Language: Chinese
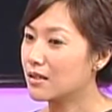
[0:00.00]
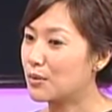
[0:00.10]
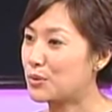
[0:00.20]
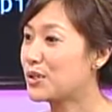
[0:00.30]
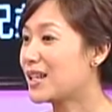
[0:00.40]

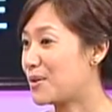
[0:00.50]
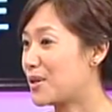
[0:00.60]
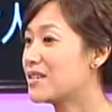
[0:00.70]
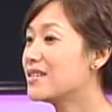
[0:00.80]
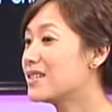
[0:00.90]
我觉得演
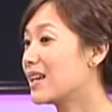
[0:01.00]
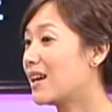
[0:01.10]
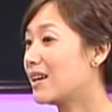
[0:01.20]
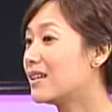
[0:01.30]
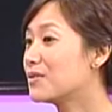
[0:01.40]
员是这样
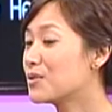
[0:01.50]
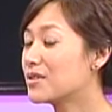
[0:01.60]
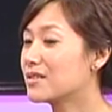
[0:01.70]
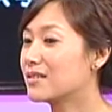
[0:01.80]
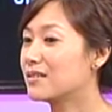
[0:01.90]
啊，就
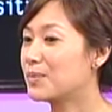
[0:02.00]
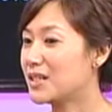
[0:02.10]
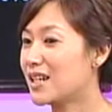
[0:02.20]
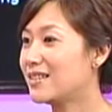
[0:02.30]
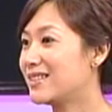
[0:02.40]
是平常你